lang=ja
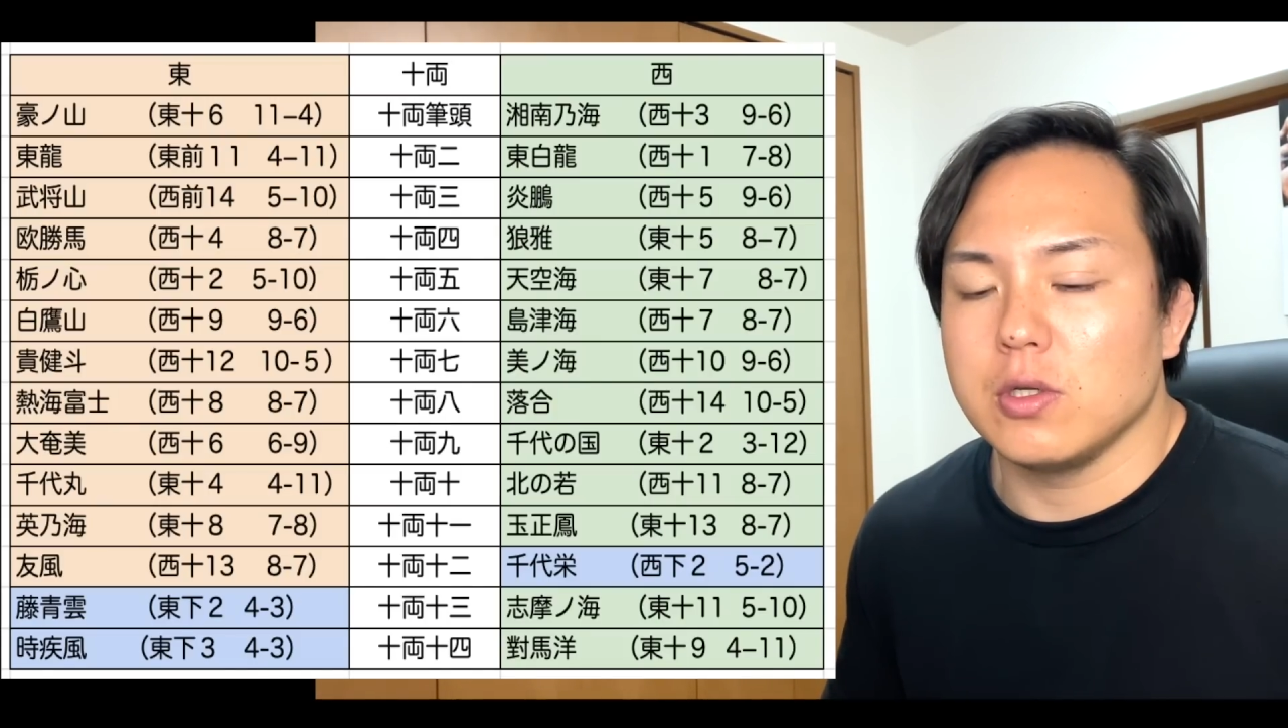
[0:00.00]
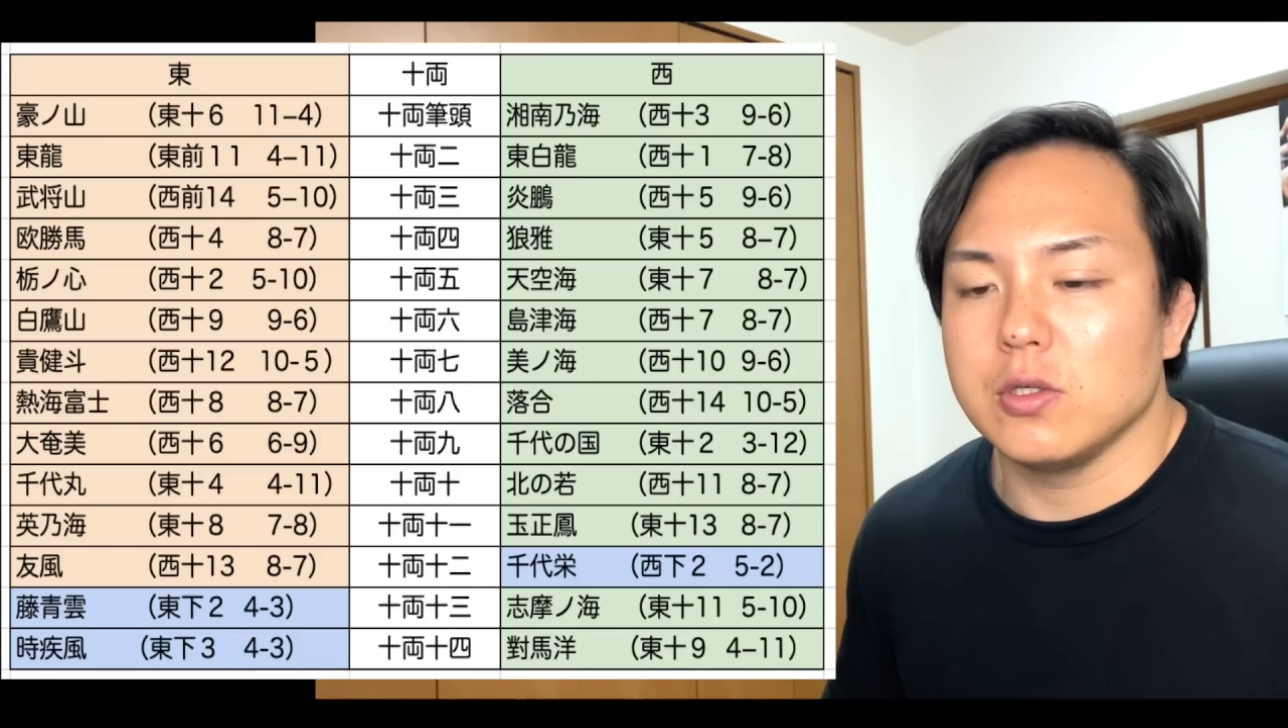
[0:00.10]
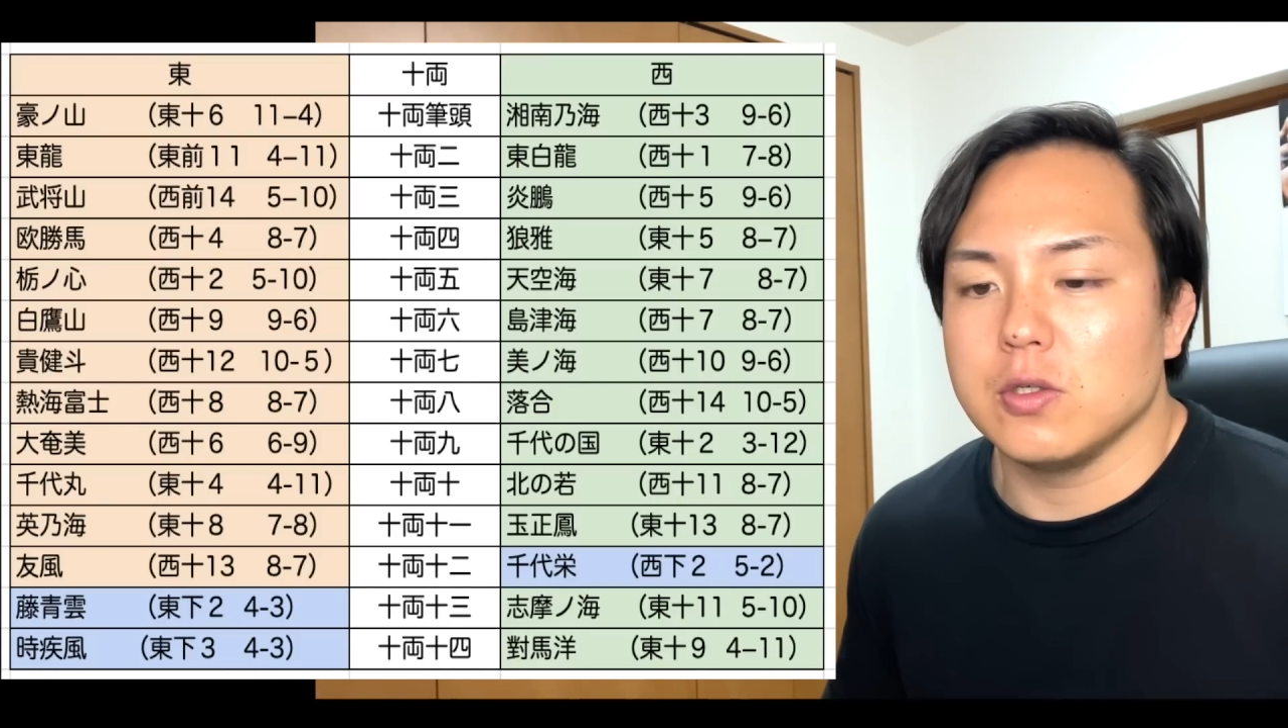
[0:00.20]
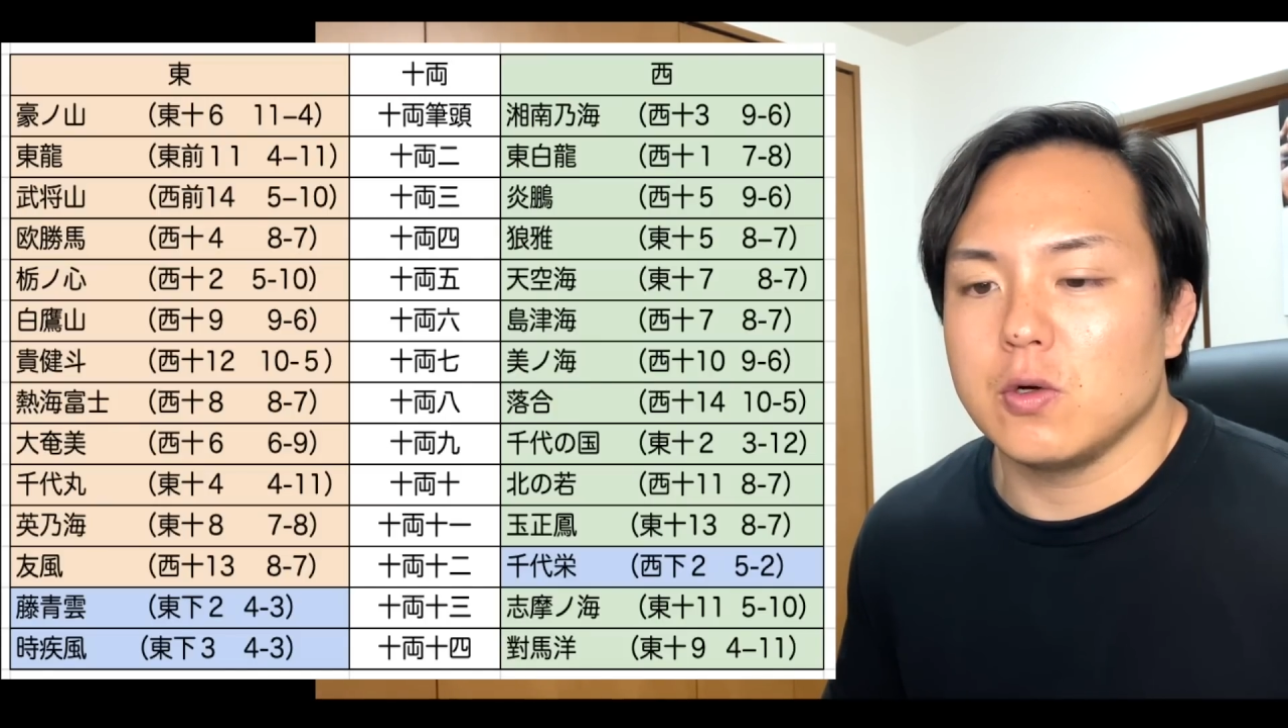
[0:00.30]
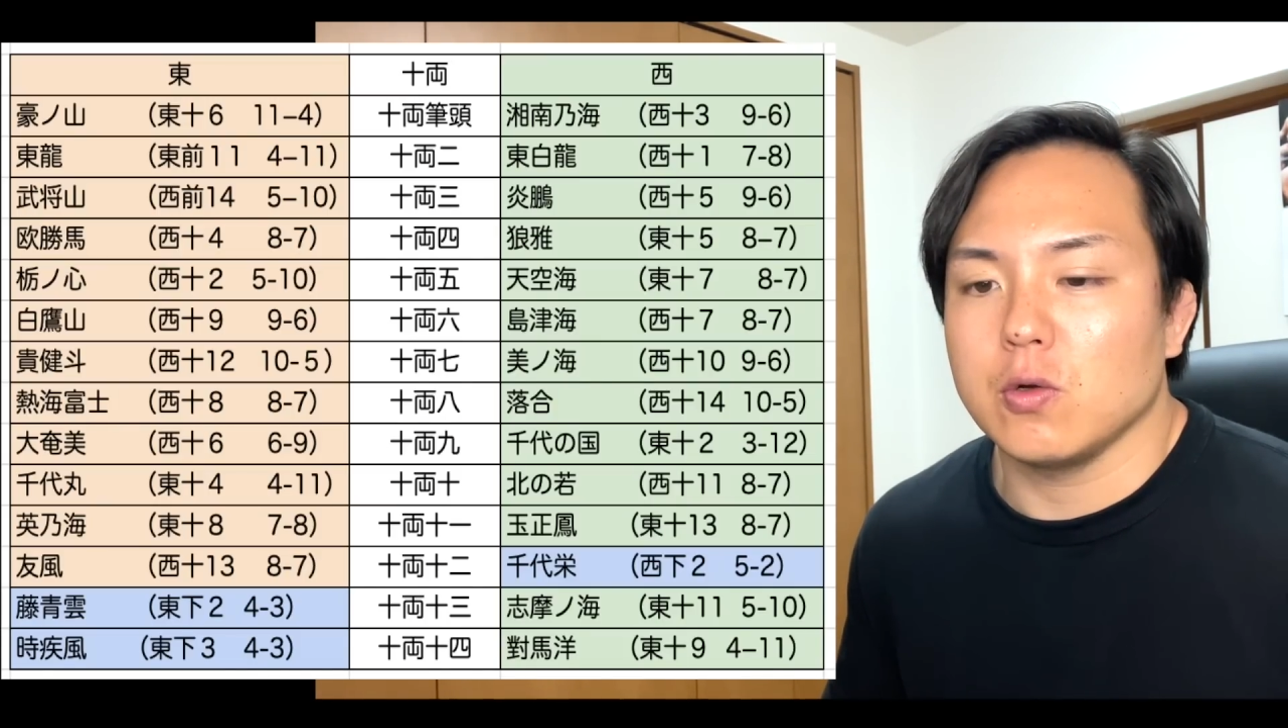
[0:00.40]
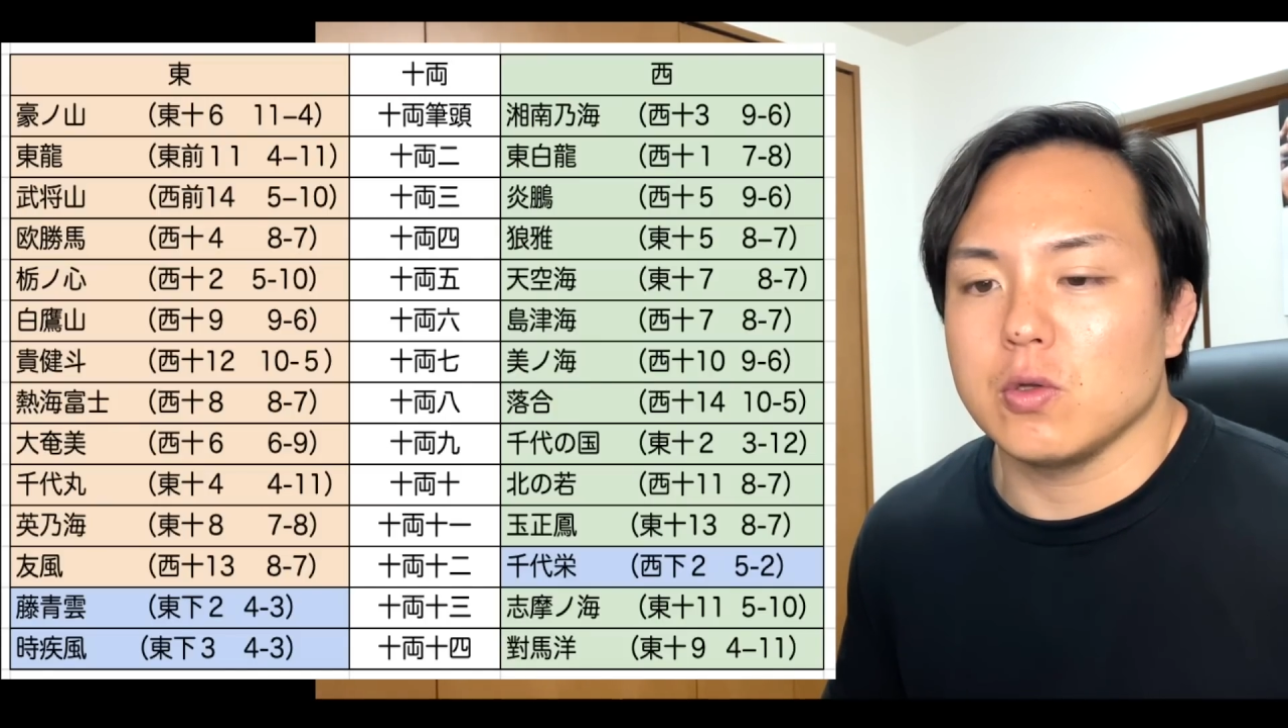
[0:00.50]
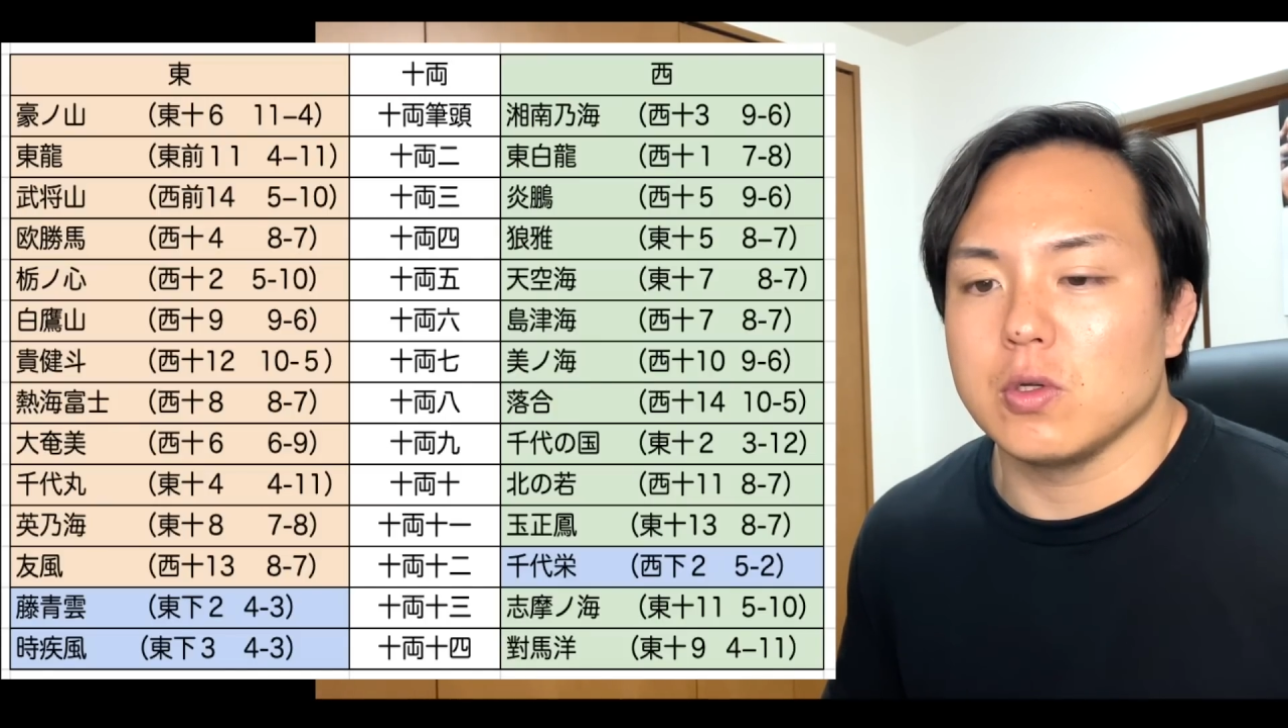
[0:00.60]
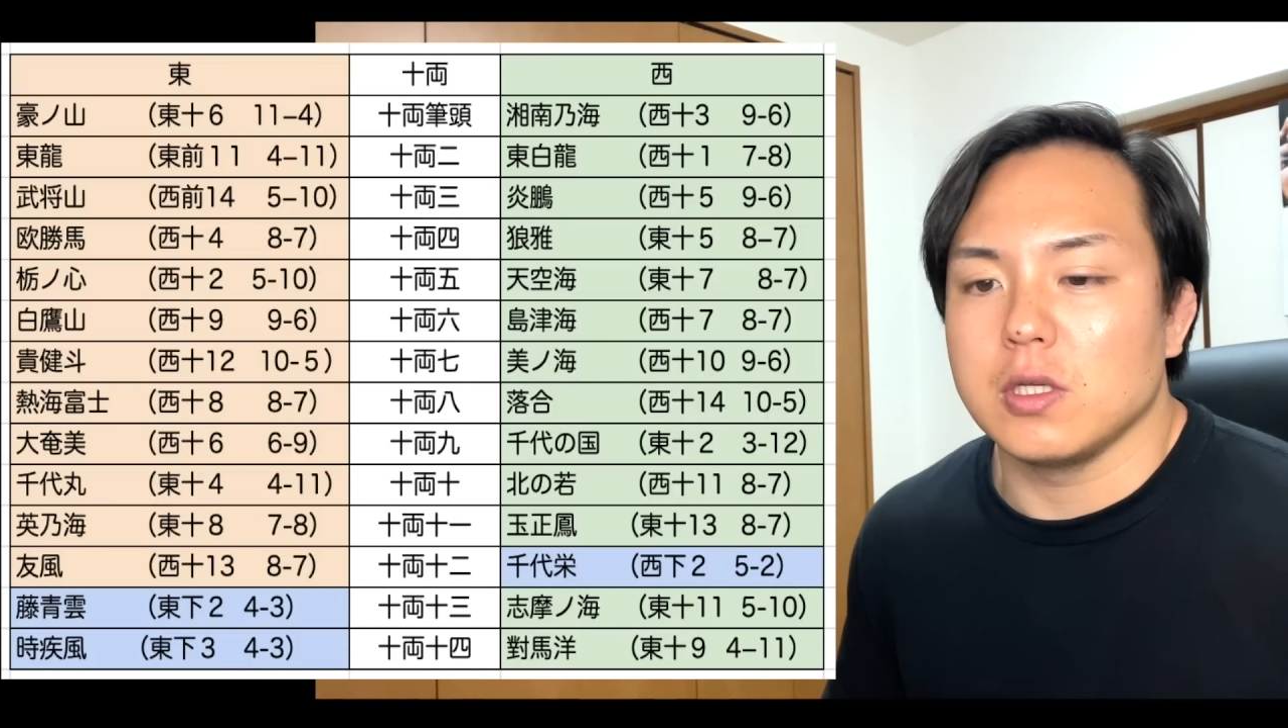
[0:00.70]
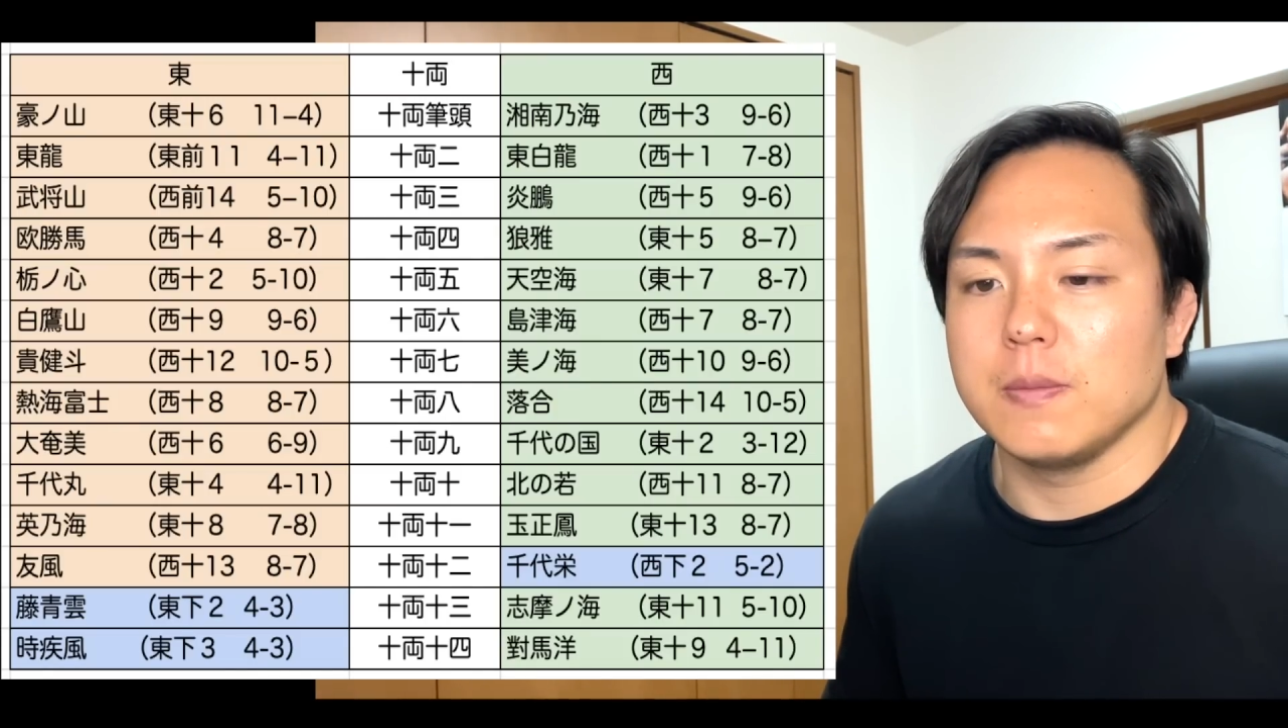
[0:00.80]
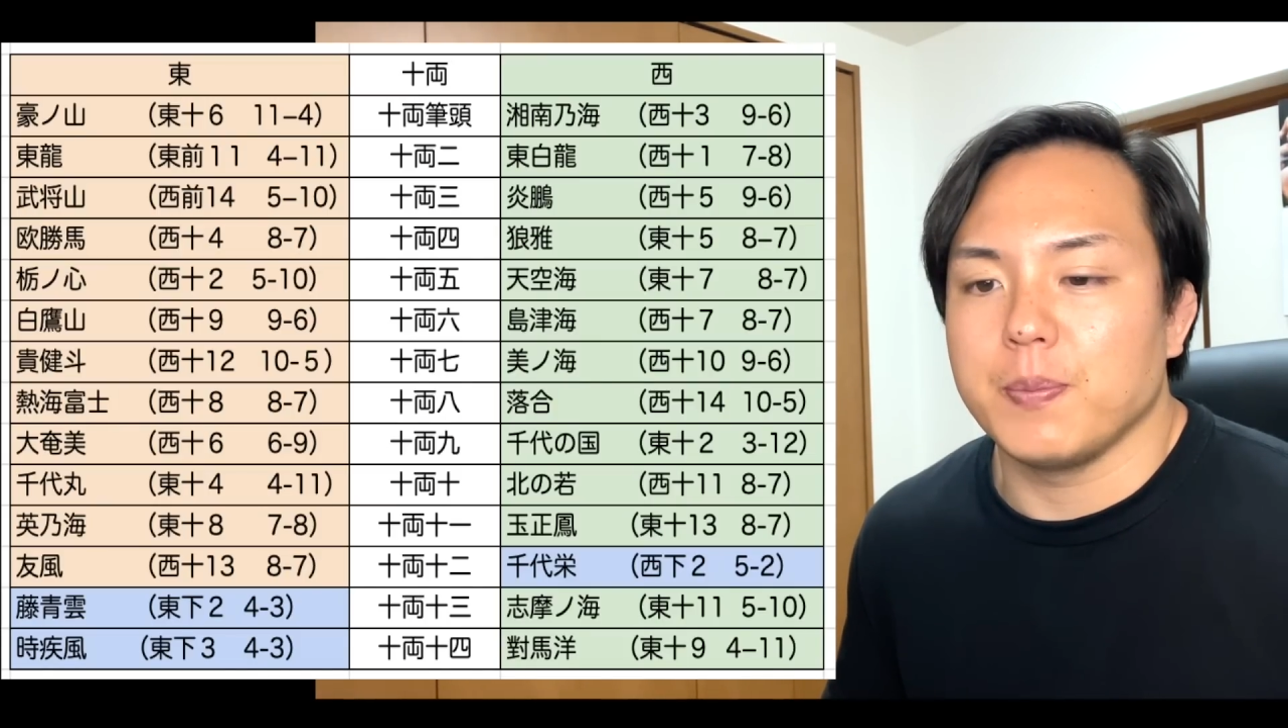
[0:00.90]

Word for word: いうことに